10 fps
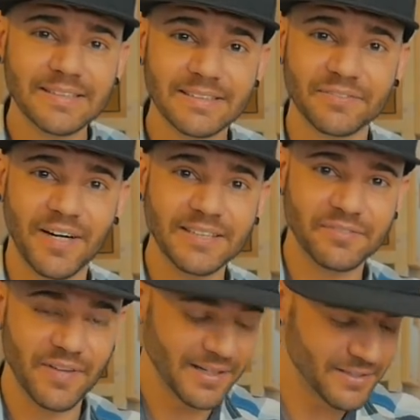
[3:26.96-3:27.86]
es ist fast
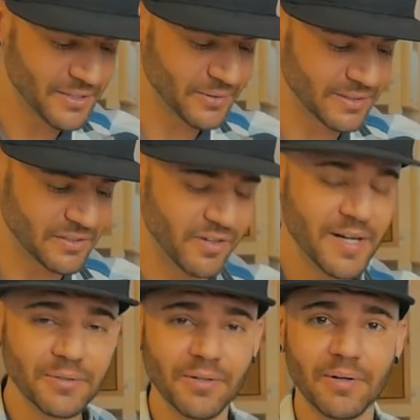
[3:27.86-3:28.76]
fertig und es
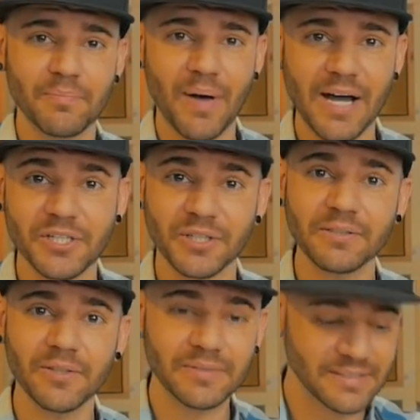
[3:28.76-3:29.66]
fehlen nur noch ein paar Schritte, um